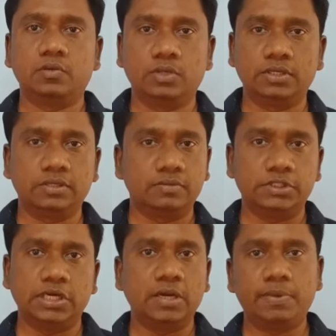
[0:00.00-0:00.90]
ஒரு
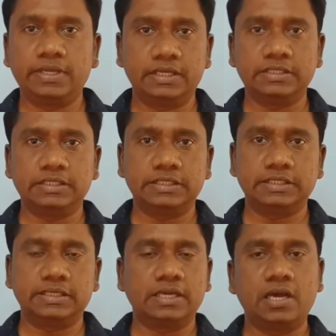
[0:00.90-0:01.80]
ஜாபாக
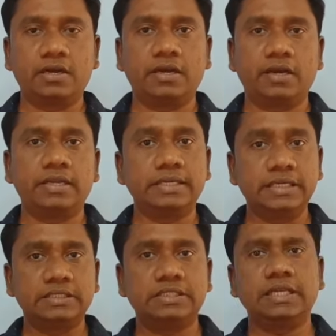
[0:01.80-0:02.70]
இருந்துகிட்ருக்கு காரணம் என்னென்னா
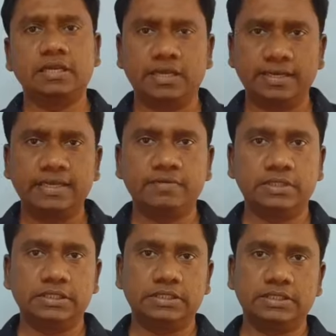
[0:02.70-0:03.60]
இண்டஸ்ட்ரியல் நிறையா
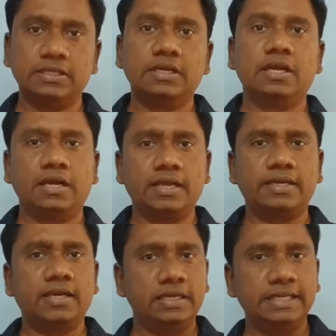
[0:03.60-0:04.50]
வந்தாச்சு
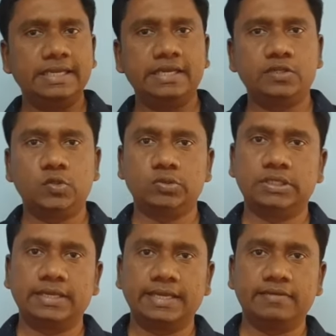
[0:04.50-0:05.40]
நிறையா லீகல் இஷ்யூஸ்
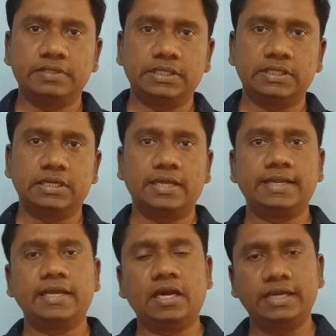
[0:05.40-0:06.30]
நிறையா வந்திருக்கு
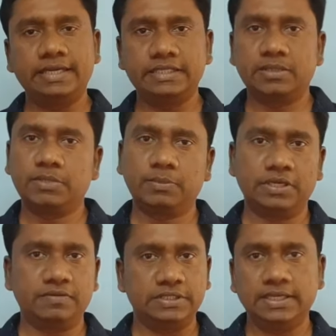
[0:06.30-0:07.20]
நிறையா ஐடி
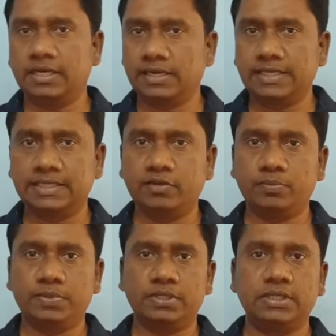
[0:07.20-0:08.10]
சம்மந்தப்பட்ட விஷயங்கள் நிறைய
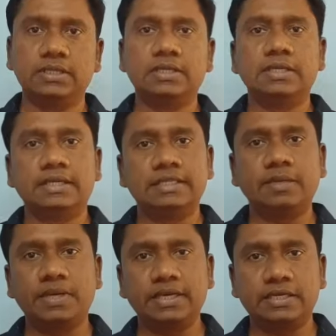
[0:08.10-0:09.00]
தேவைப்படுது இந்த
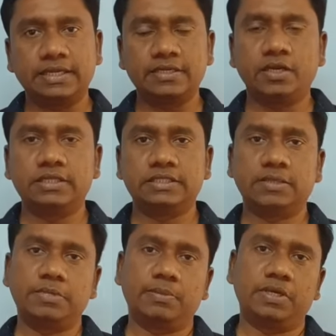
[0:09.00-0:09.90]
மாதிரி டெக்னாலஜி
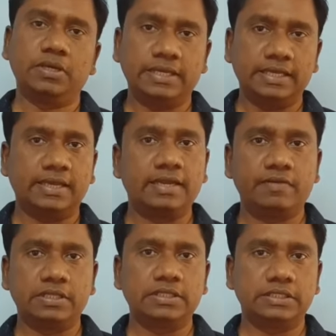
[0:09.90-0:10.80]
சம்மந்தப்பட்டவங்க இன்றைக்கி நிறையா
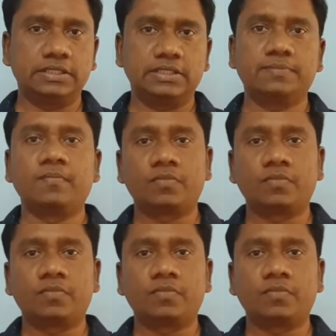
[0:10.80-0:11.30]
வளர்ந்துட்டுருக்கு